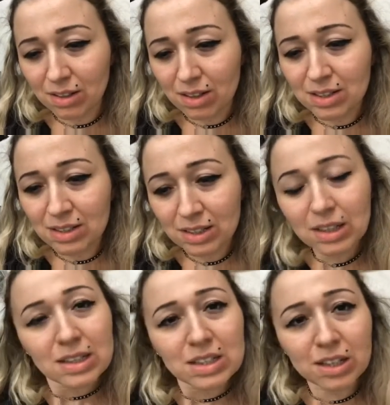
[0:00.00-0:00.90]
adını
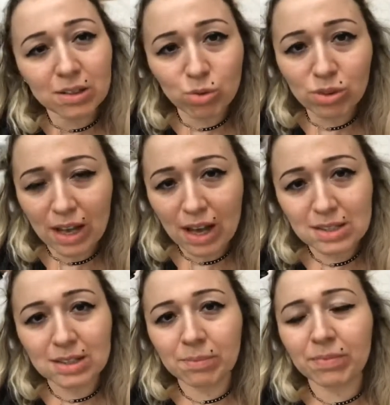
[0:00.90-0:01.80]
işte Google'a
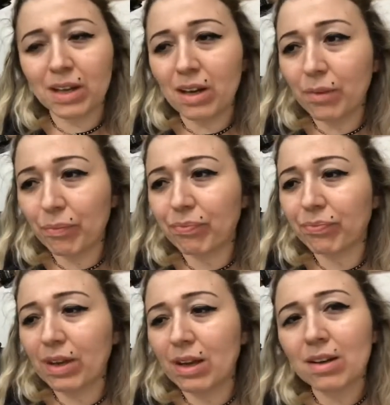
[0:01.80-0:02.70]
yazdığımda
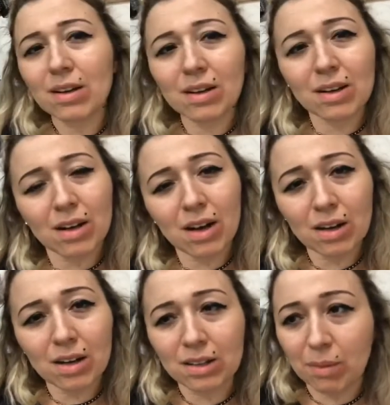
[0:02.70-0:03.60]

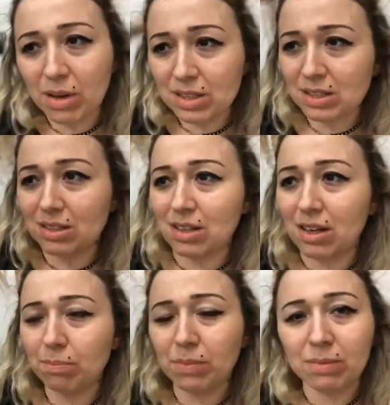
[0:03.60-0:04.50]
adam
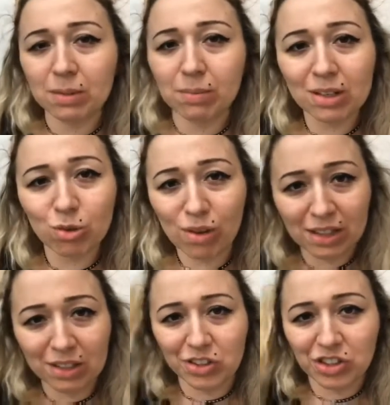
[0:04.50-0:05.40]
aslında mimli bir
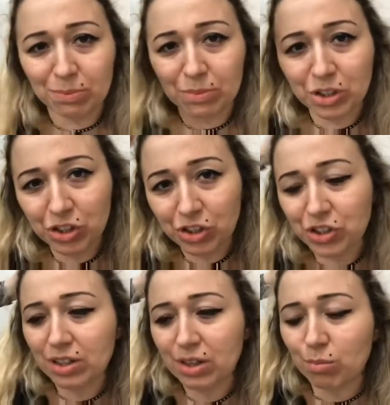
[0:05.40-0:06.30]

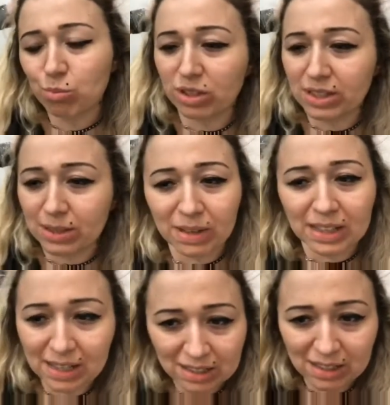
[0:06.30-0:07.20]
dolandırıcıymış. Bu isme
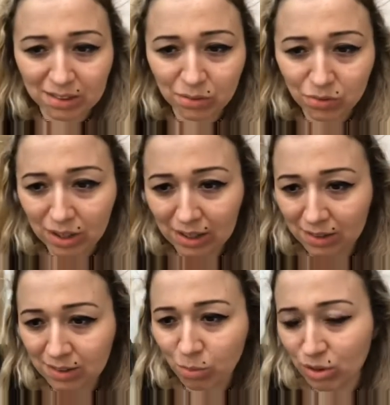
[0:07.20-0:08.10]
dikkat edin
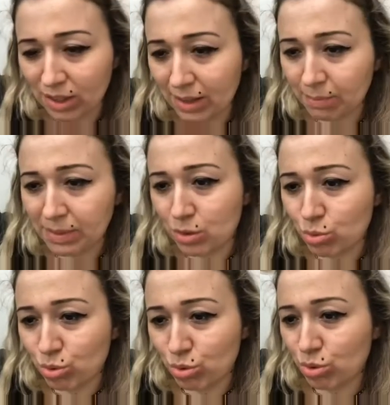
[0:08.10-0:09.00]
falan böyle bir
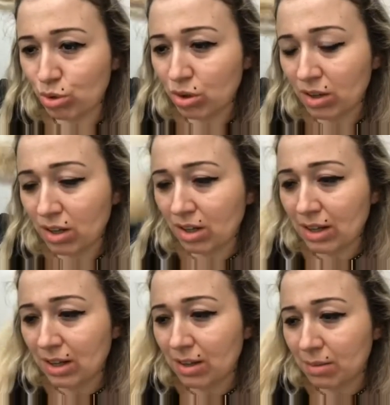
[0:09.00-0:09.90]
sürü
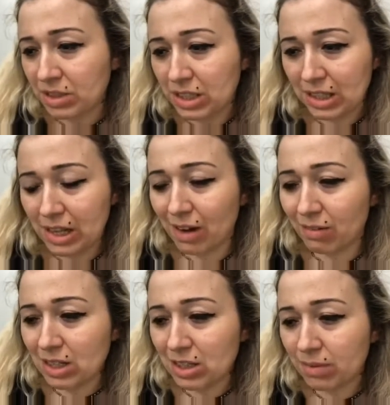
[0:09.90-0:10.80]
bir şeyler
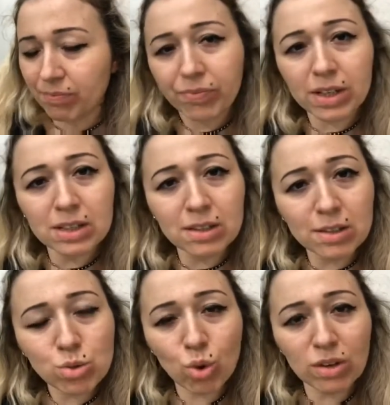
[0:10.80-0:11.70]
var. Adını
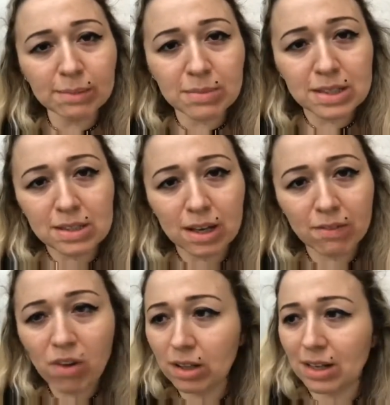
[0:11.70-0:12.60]
da söyleyeyim size.
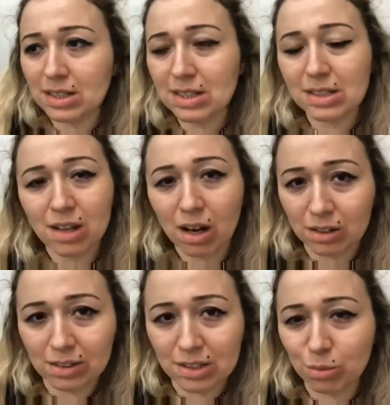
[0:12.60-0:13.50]
Vallahi sizin de
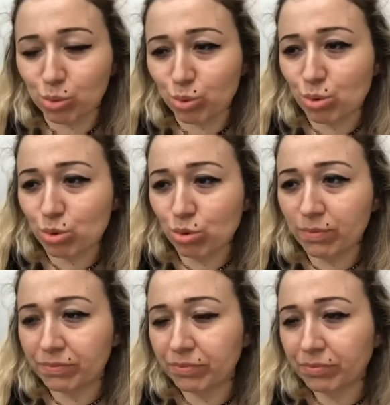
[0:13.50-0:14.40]
aklınızda bulunsun.